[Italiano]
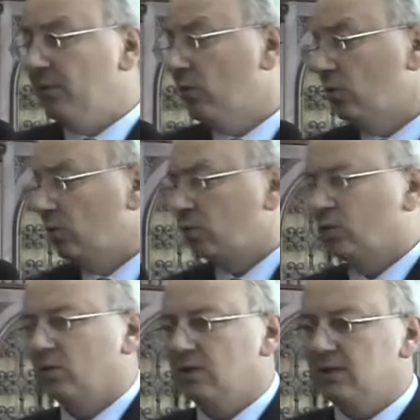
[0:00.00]

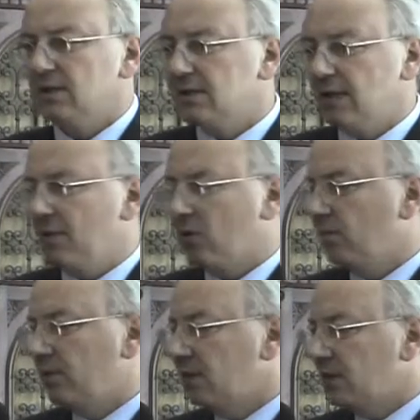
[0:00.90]
molto il sistema
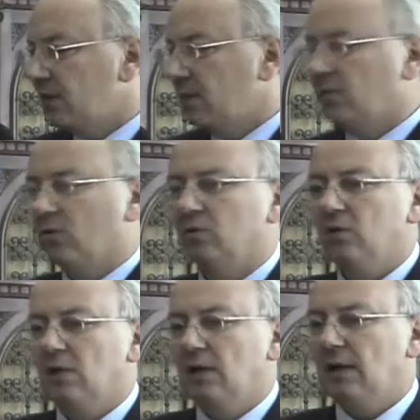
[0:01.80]
complessivo
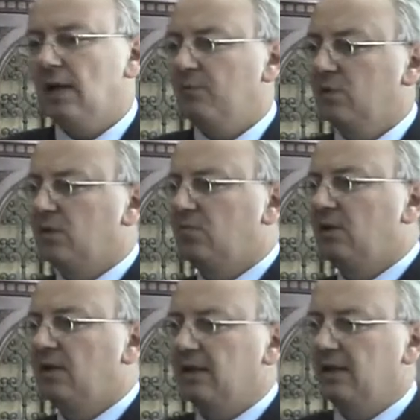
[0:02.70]
la
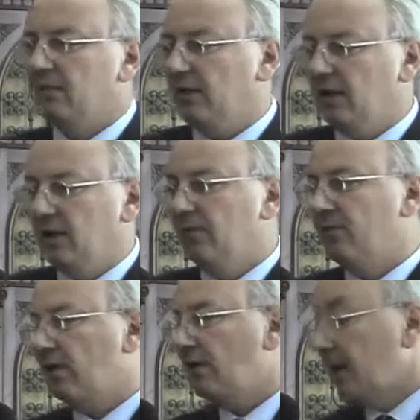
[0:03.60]
possibilità di avere, di
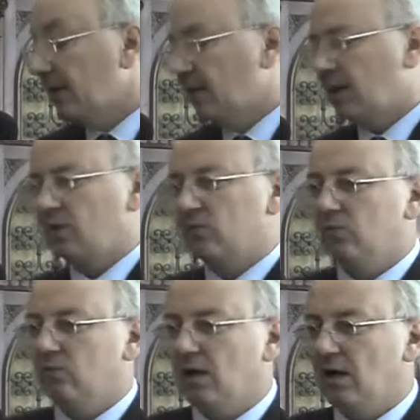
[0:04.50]
fare leva su
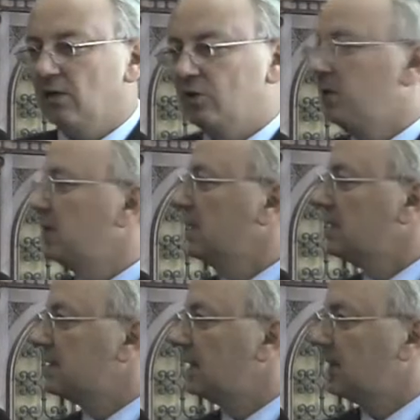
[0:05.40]
una
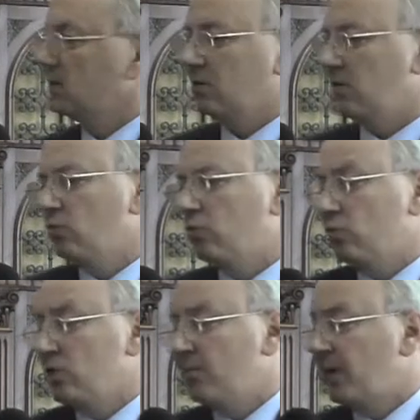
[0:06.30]
certezza, innanzitutto sul
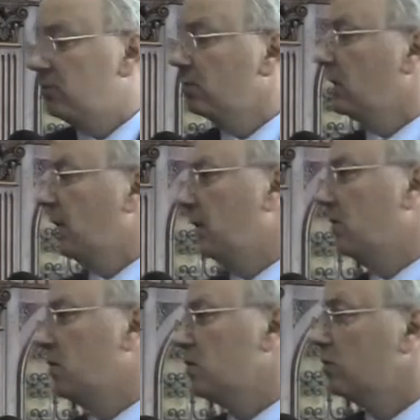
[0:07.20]
rispetto delle
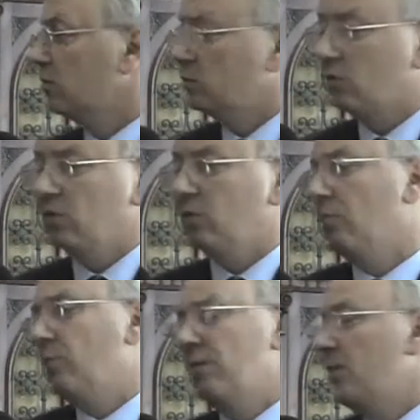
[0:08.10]
regole assoluto, quindi un
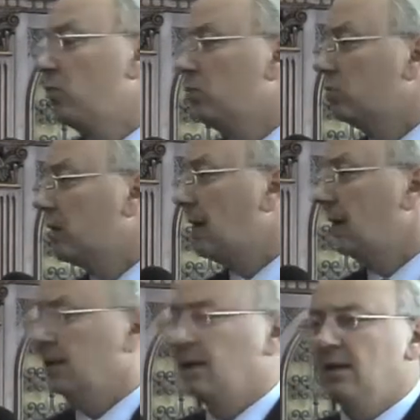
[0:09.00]
problema culturale